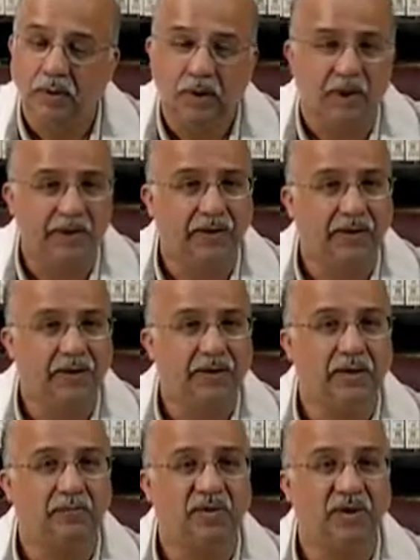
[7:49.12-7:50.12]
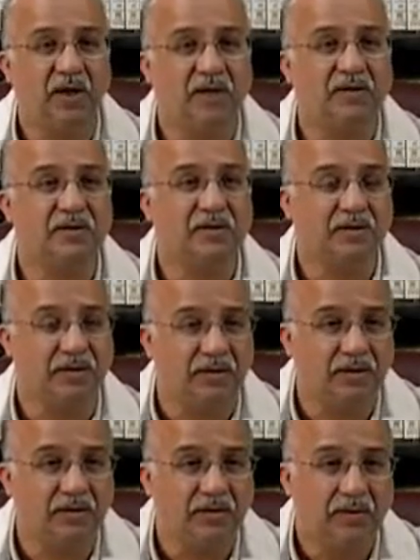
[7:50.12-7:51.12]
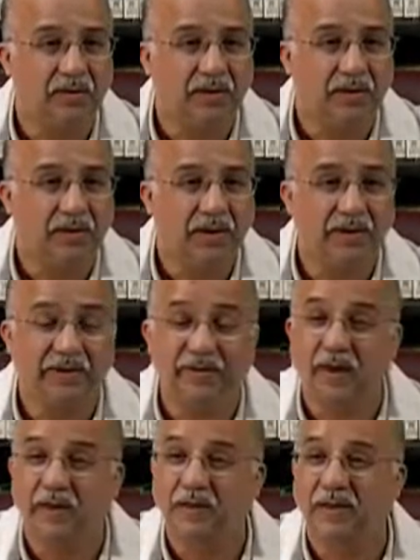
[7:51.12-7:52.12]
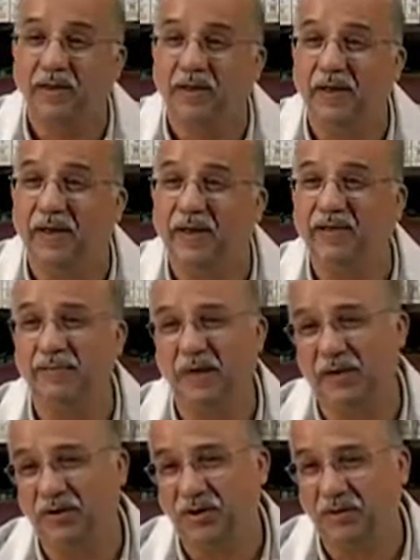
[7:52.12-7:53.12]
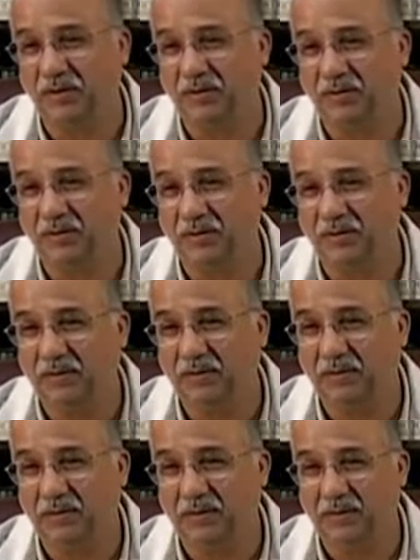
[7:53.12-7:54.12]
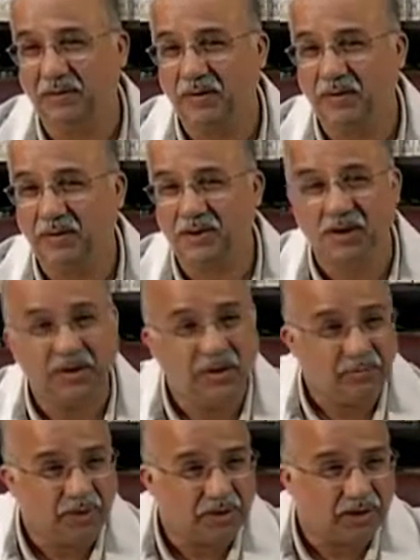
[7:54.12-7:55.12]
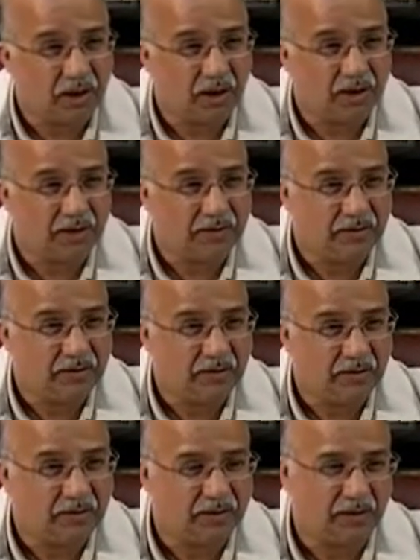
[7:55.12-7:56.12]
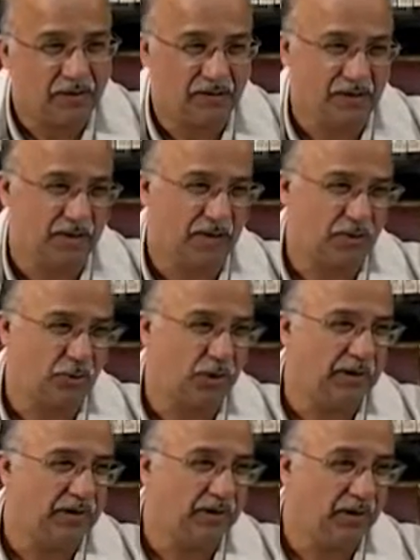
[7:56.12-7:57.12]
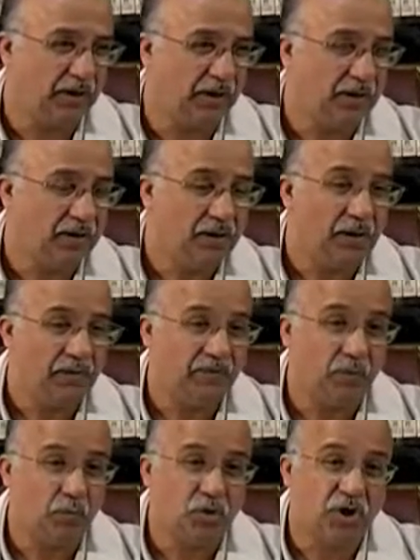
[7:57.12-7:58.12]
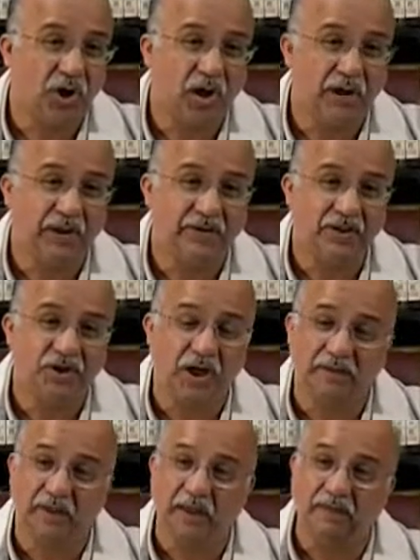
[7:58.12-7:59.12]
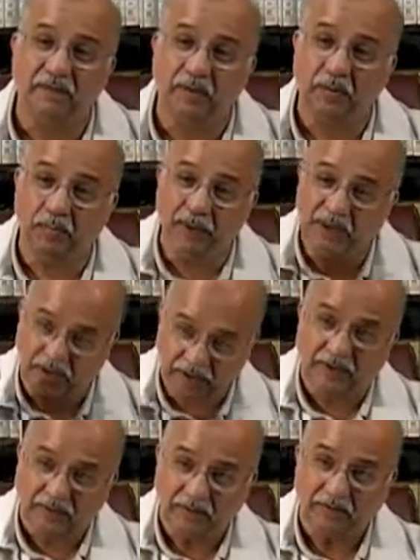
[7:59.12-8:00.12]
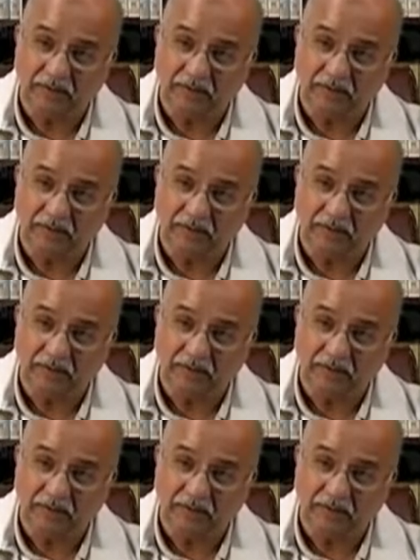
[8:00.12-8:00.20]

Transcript: Allah'ın imtihan sırrını idrak etmeyişin, ciddi bir cehaletin insana söylettiği ve bu cehaleti şeytan ve iblisin,